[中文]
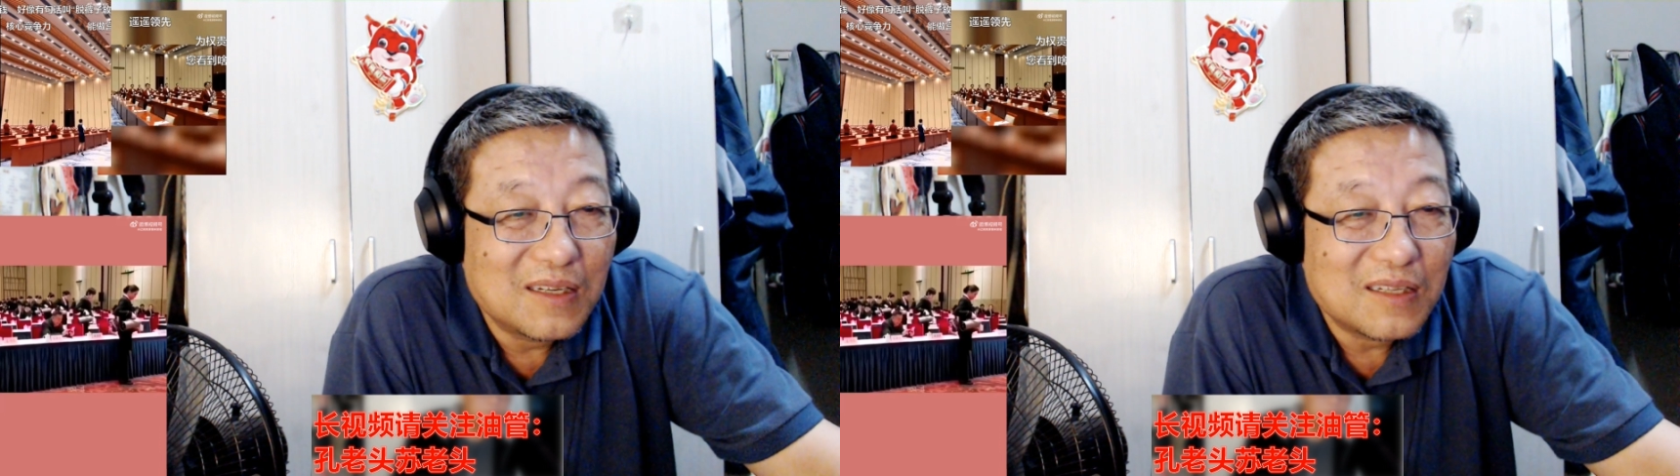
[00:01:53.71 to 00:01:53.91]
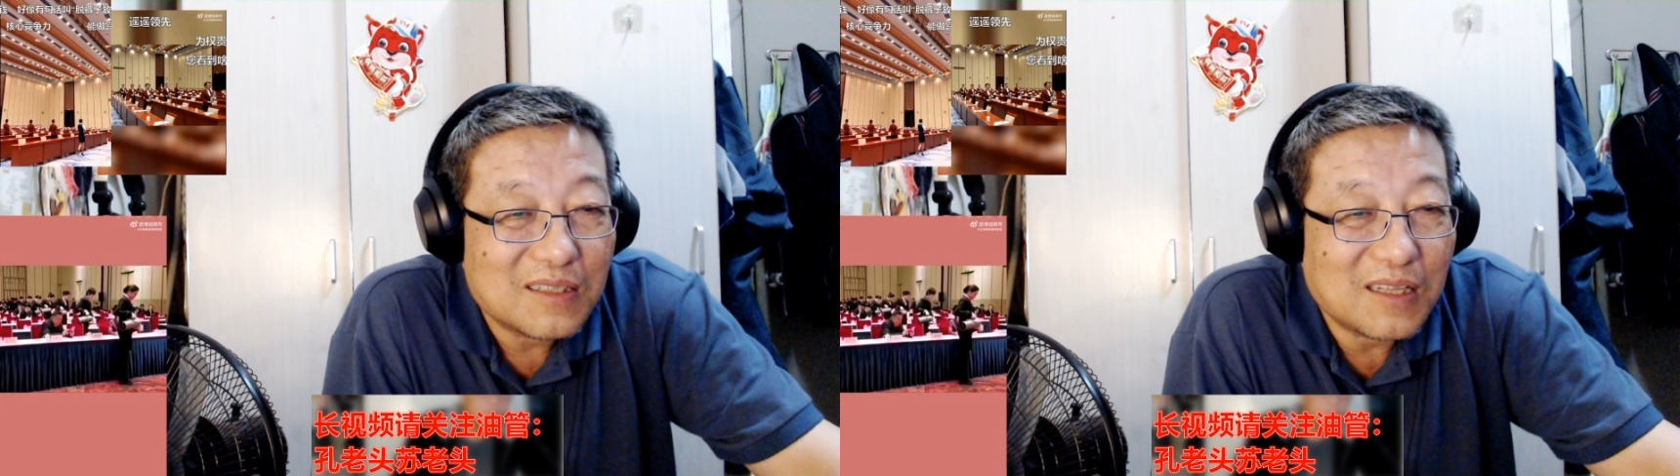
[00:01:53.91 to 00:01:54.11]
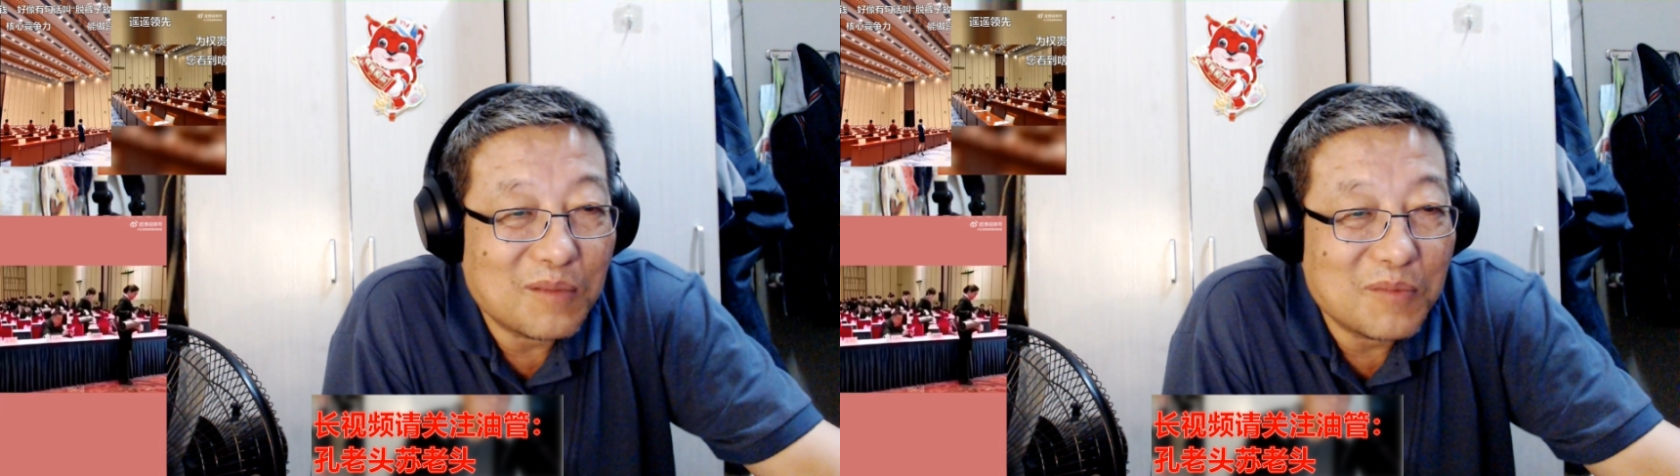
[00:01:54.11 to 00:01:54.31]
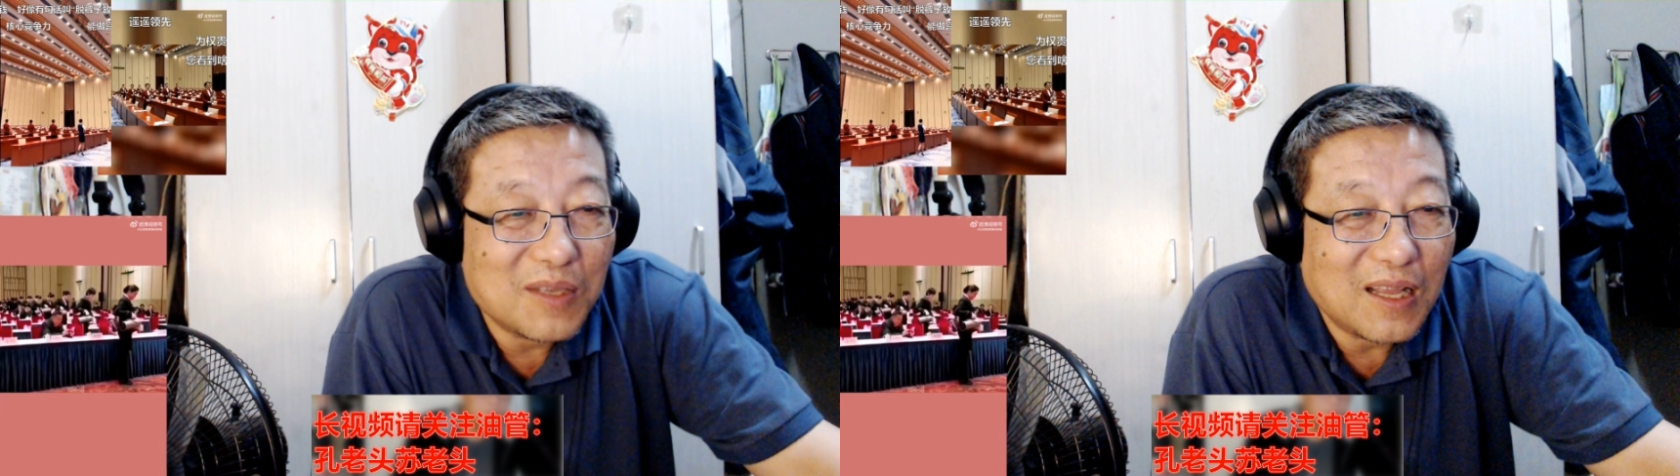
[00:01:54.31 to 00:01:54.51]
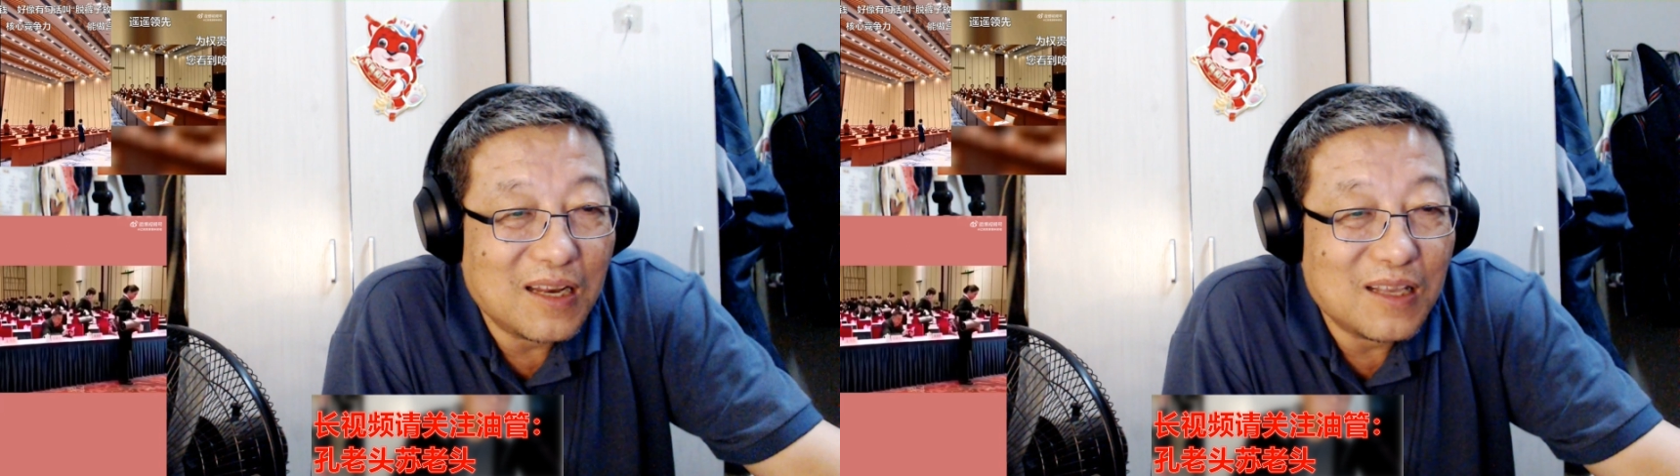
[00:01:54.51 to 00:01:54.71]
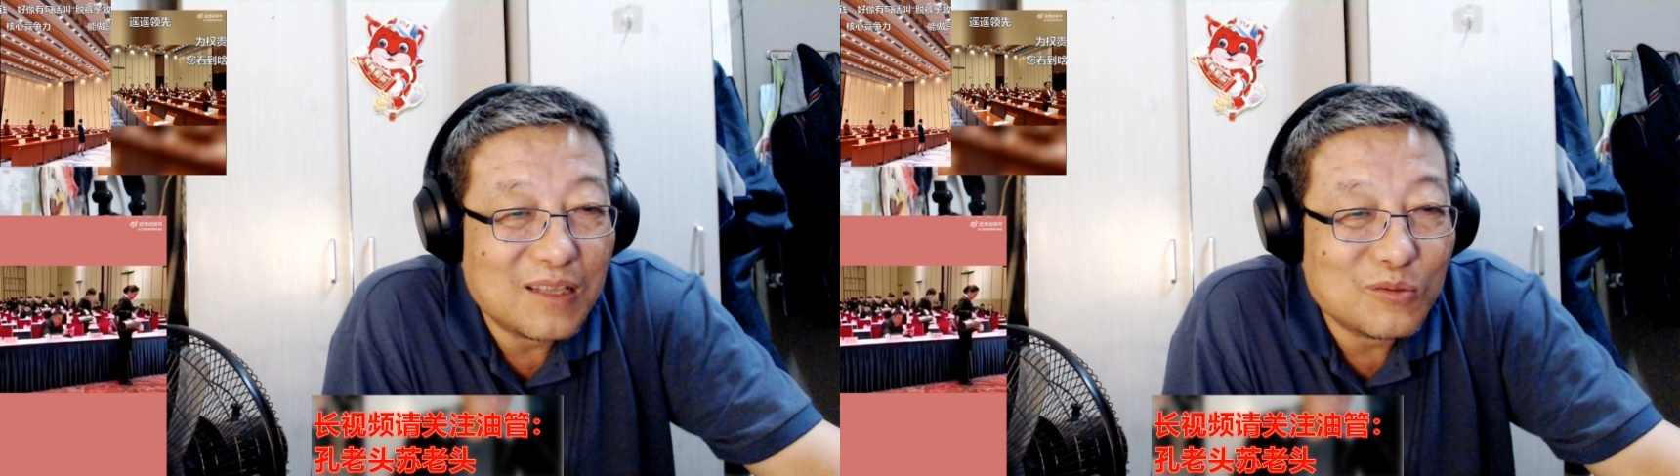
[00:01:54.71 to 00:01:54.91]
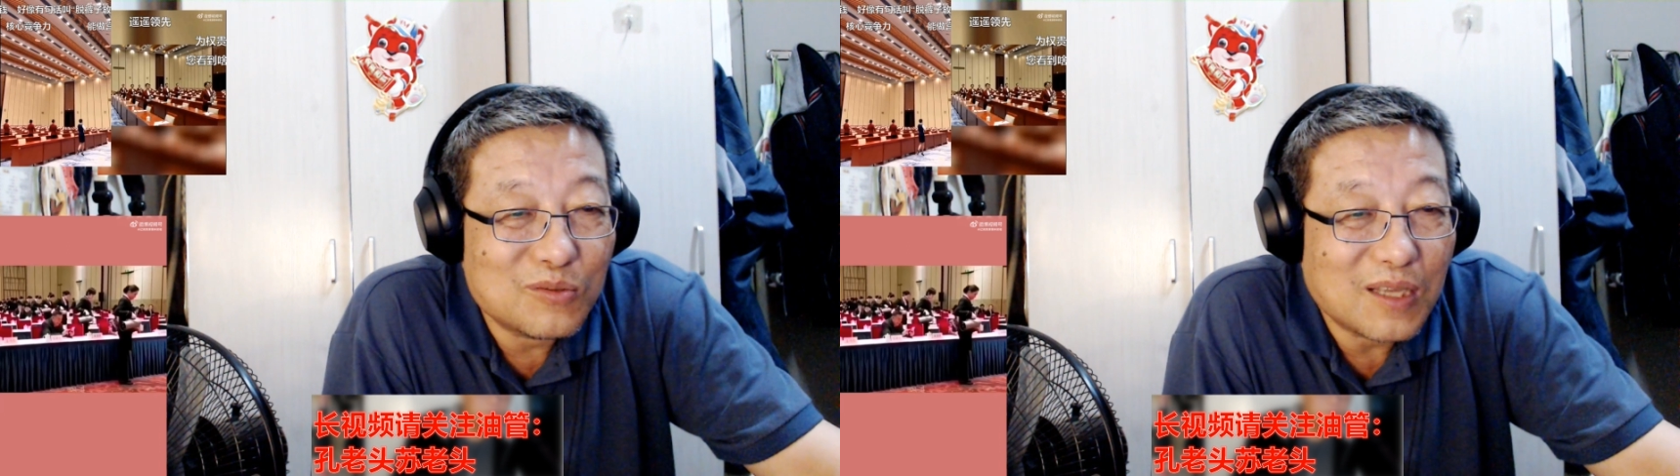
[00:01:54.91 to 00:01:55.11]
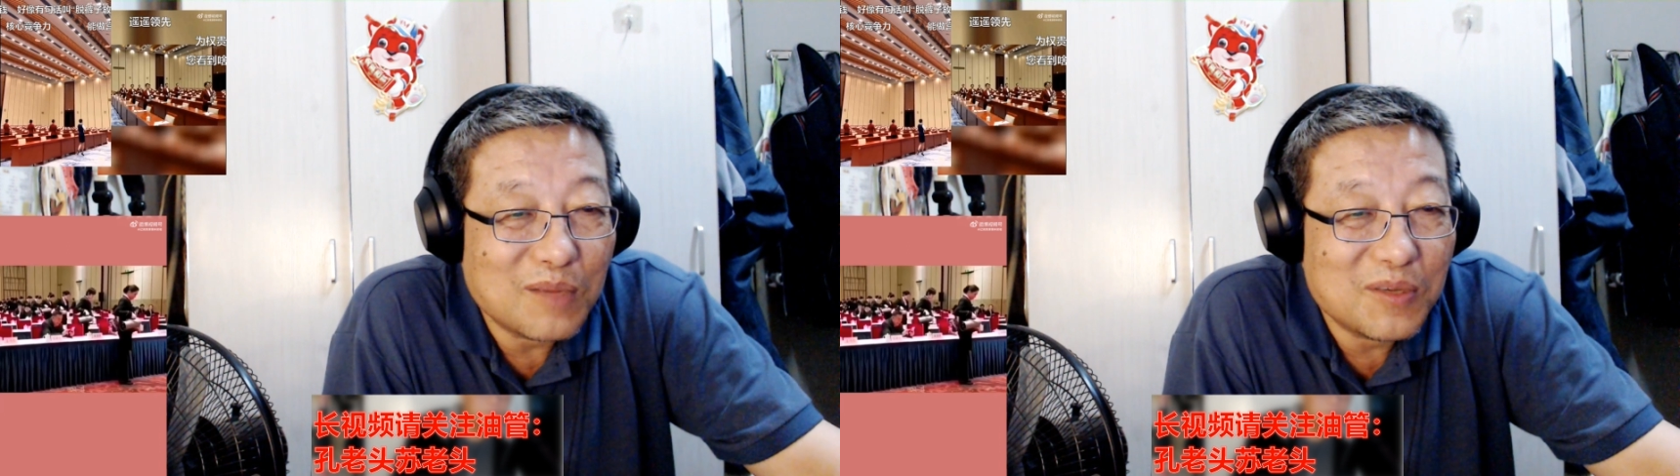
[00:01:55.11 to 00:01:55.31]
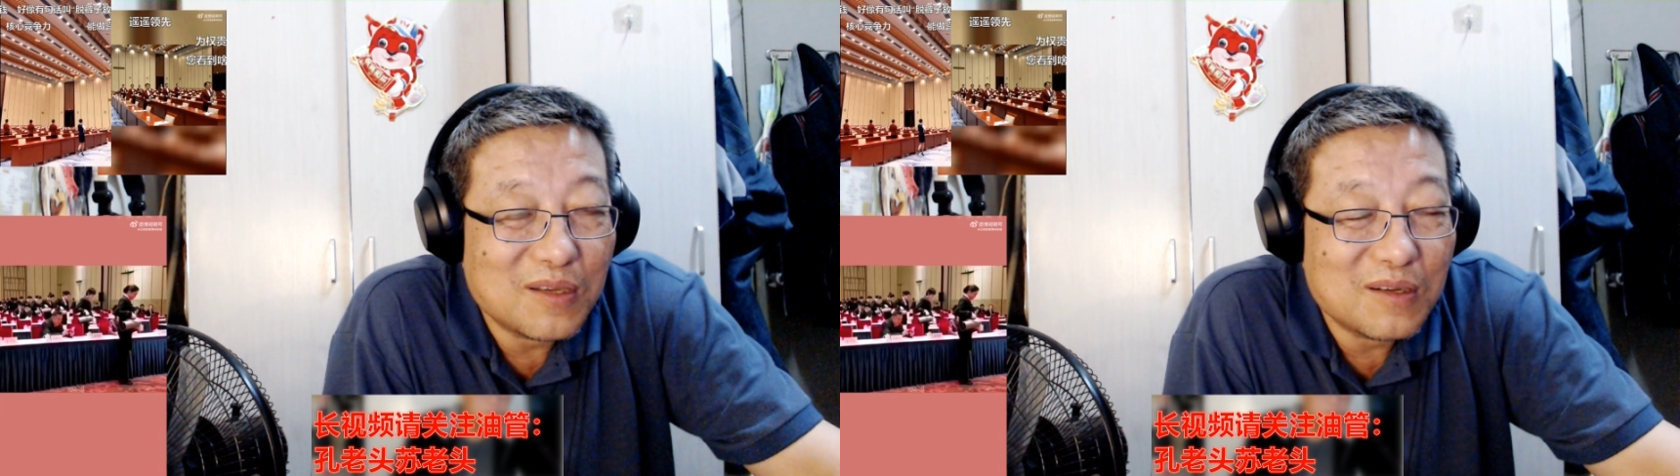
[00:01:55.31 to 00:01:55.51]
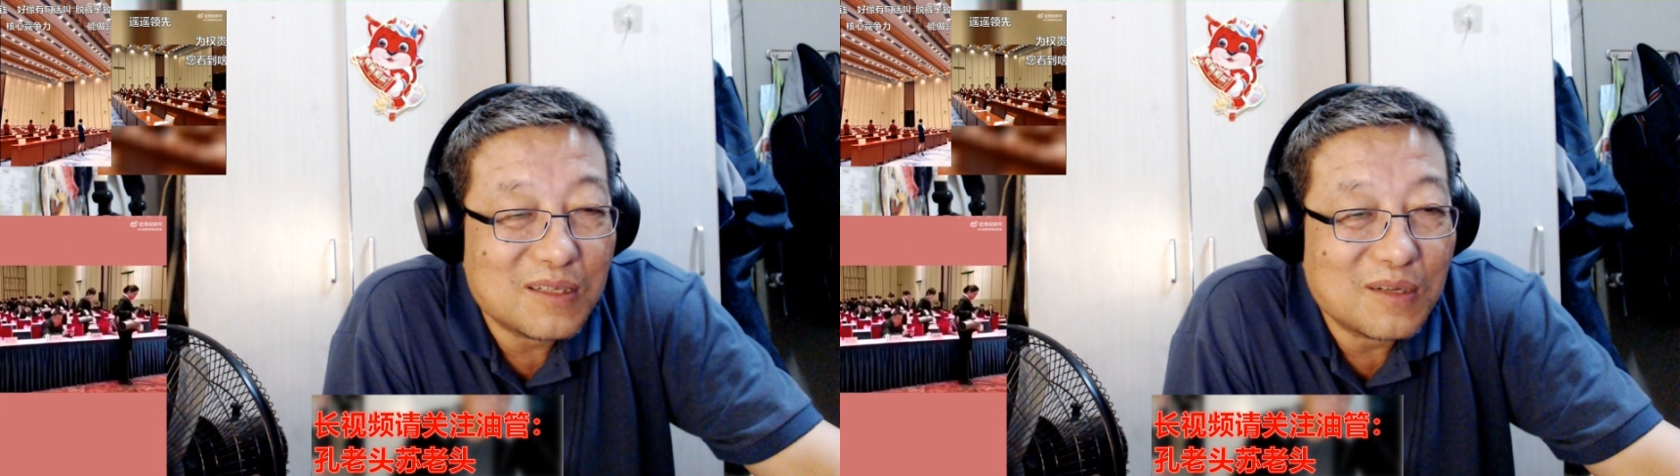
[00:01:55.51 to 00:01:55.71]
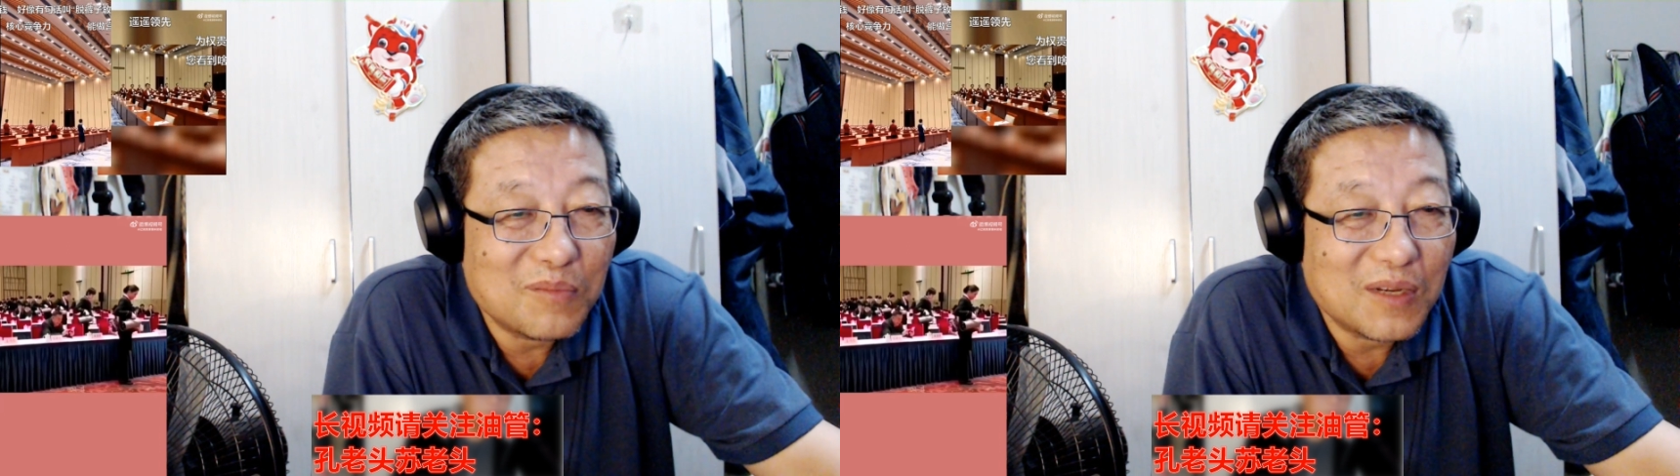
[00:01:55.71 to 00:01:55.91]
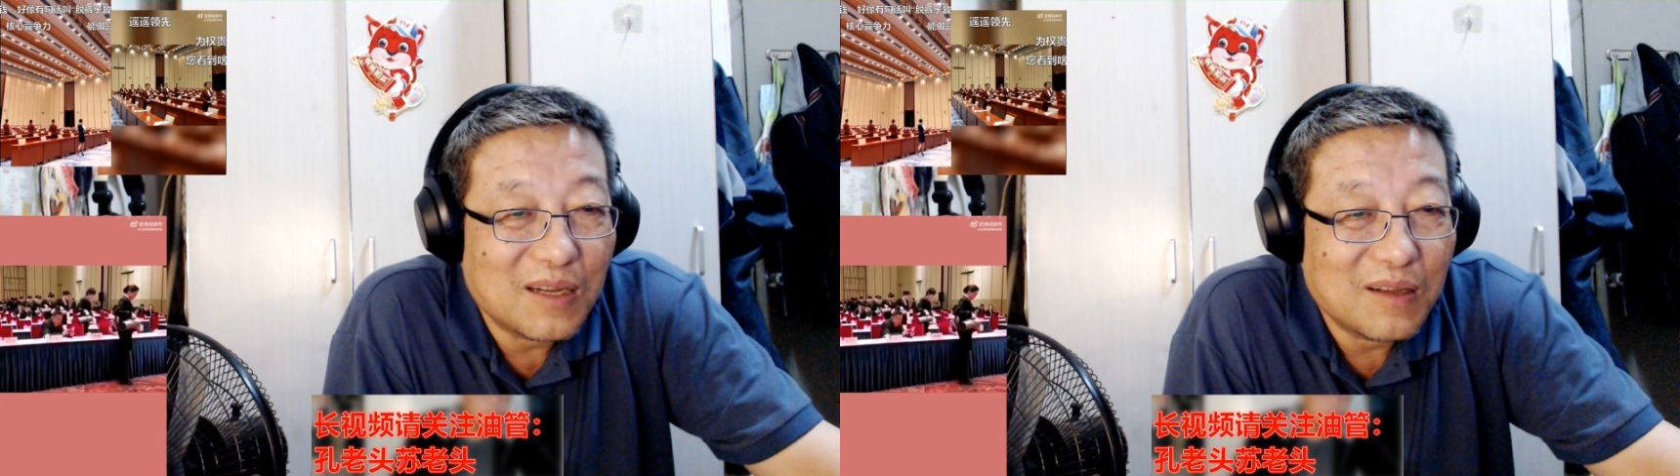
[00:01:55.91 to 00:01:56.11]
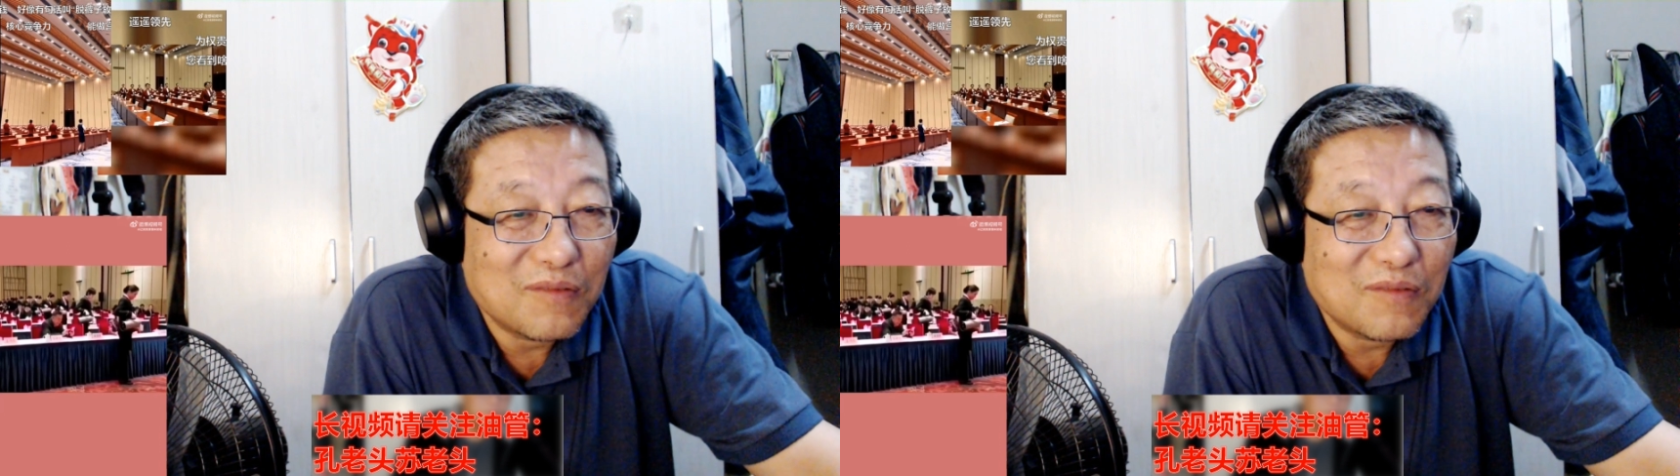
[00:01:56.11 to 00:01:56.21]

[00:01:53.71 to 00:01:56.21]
在他们眼里，韭菜凭什么